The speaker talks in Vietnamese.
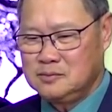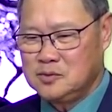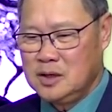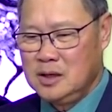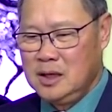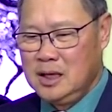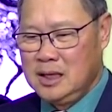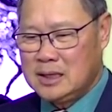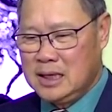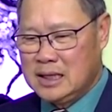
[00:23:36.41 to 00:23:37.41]
ừ
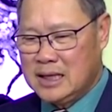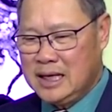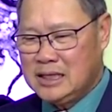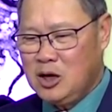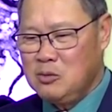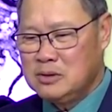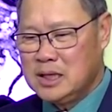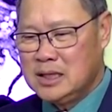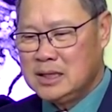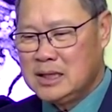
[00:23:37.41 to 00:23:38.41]
cận cảnh công
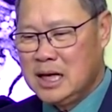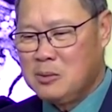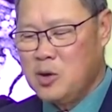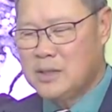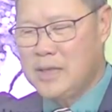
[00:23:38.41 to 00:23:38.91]
trình gần